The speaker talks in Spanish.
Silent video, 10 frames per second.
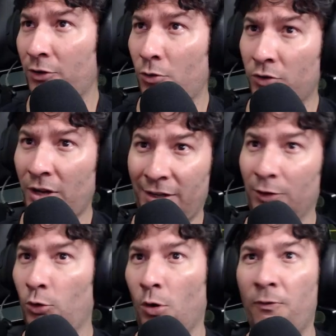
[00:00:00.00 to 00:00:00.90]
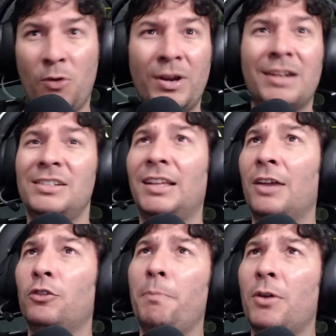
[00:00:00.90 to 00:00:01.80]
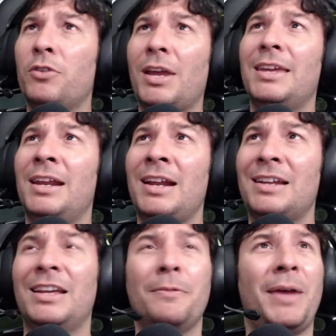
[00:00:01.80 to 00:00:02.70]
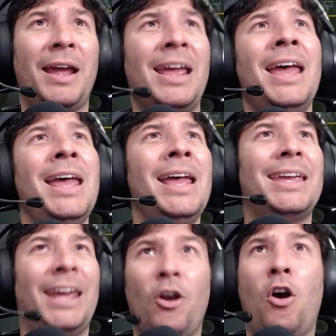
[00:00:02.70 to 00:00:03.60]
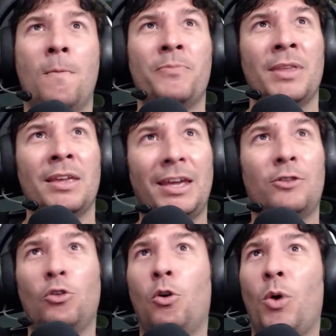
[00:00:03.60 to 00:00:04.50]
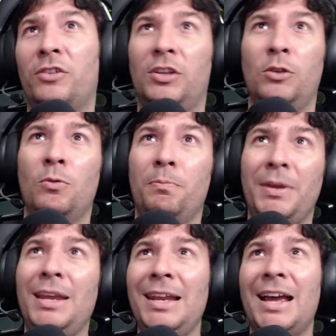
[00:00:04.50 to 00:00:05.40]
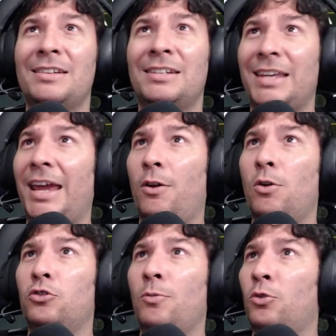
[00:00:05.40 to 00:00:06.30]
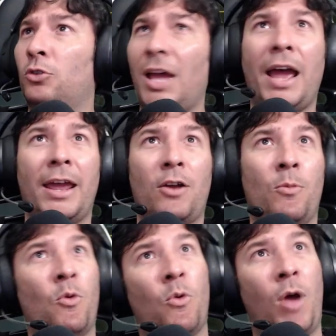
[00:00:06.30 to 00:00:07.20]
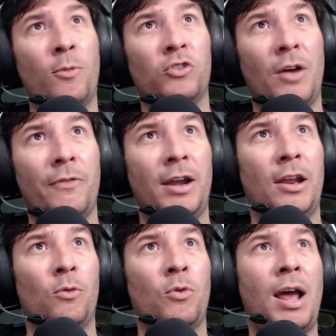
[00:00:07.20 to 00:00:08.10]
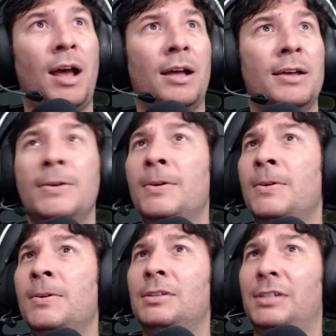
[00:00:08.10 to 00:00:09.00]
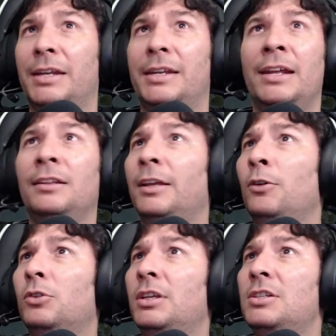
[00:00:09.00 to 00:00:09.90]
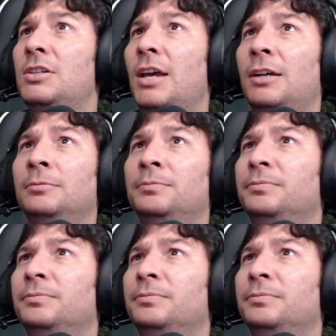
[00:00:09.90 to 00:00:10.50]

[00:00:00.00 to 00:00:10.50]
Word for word: cosas y todo fue un exitazo, pero ya quieren hacer ver que no, que todo ha sido un vil y asqueroso montaje, como vamos a ver en una siguiente noticia.